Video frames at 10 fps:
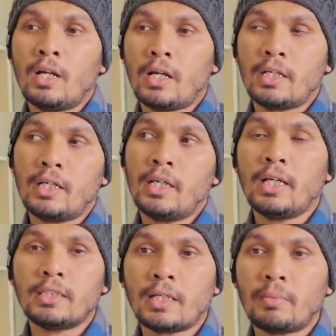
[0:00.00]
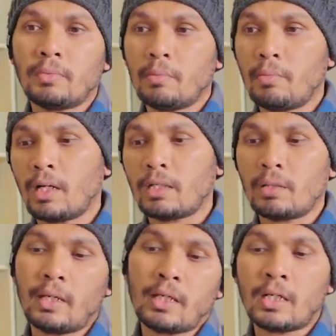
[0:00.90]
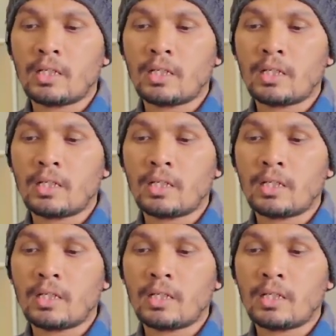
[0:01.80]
lagi dihisap timbangan kebaikan dan